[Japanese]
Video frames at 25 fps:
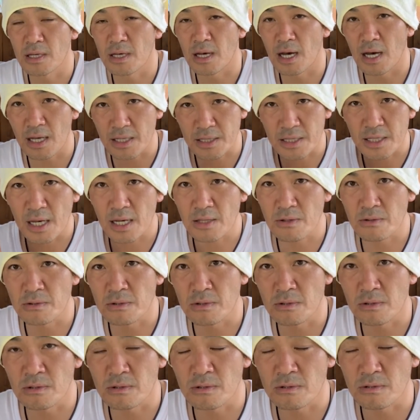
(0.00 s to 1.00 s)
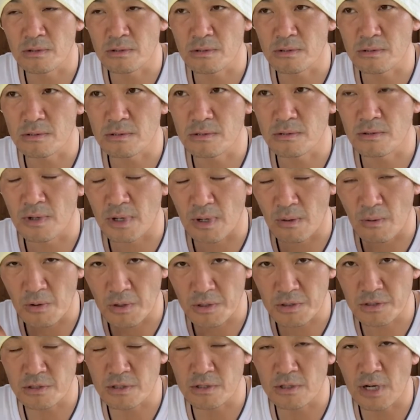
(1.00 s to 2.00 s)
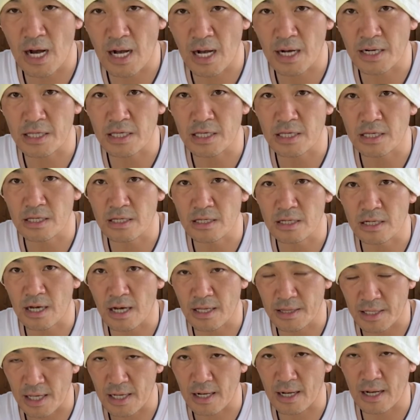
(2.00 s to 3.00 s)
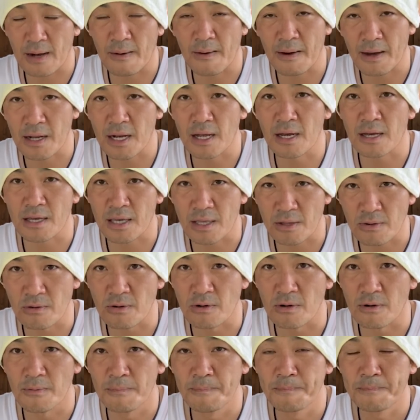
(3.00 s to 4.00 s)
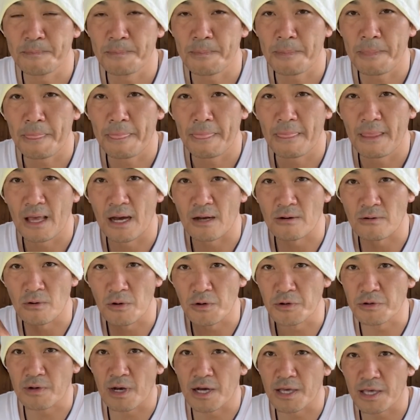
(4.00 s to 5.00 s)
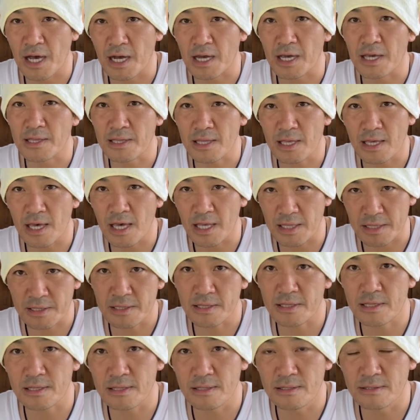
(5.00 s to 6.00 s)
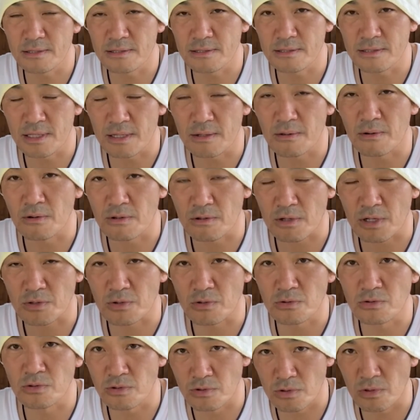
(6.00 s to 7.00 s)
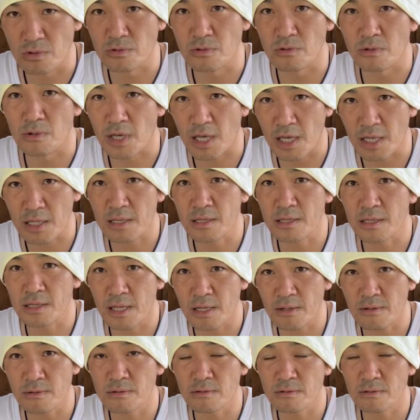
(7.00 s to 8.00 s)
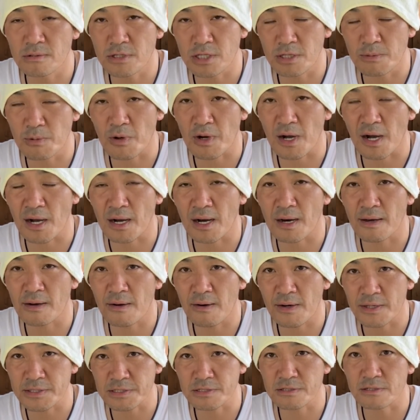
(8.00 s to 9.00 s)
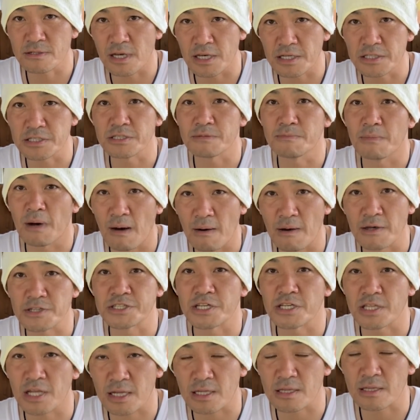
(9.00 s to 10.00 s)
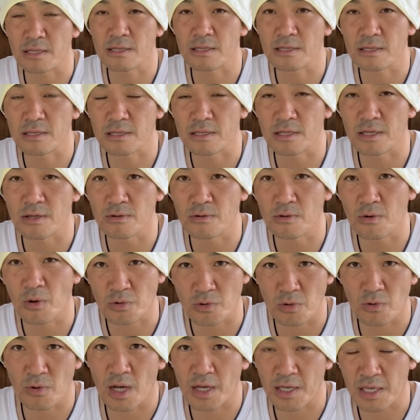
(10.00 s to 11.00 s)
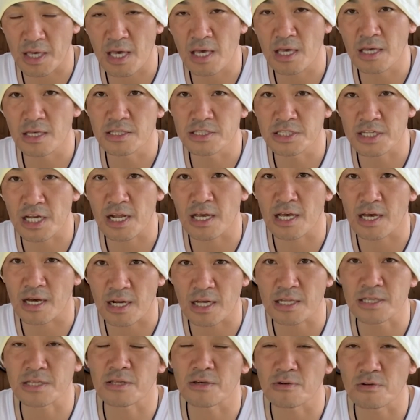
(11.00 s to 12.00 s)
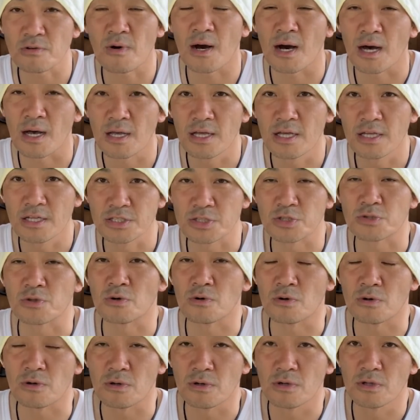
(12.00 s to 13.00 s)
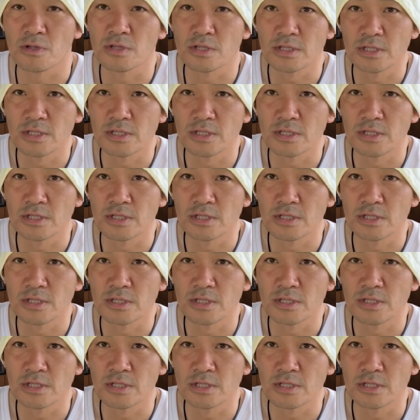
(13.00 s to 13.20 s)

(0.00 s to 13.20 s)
あえてあの、要はオイル上がりかなんかわからんけど、あの、オイルが焼けてへ、ね、オイルがどんどんどんどん減ってるにもかかわらずエンジン回してたっていうことが原因じゃないかなっていうのは、ちょっと、